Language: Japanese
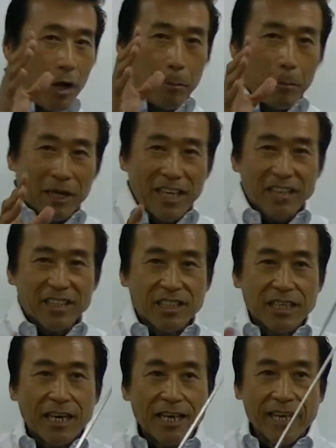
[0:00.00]
まなし
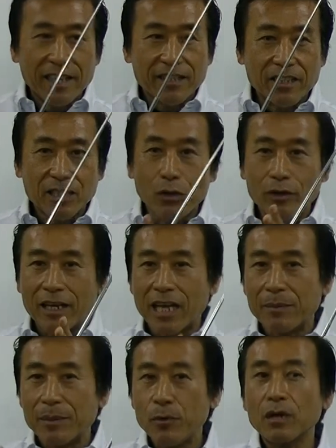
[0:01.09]
き荒屋敷」の中
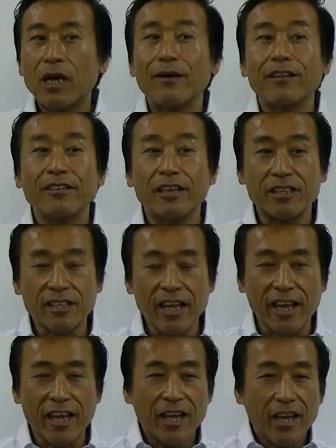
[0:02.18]
身も変わってきて